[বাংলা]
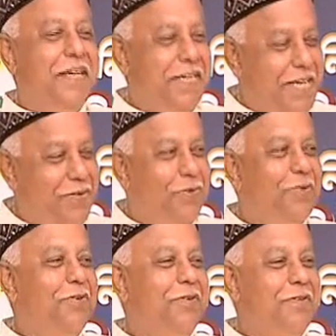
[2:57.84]
এটাই হলো
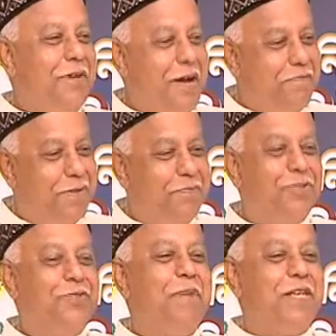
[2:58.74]
আপনার
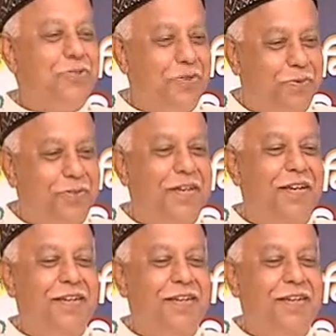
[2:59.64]
বাস্তবতা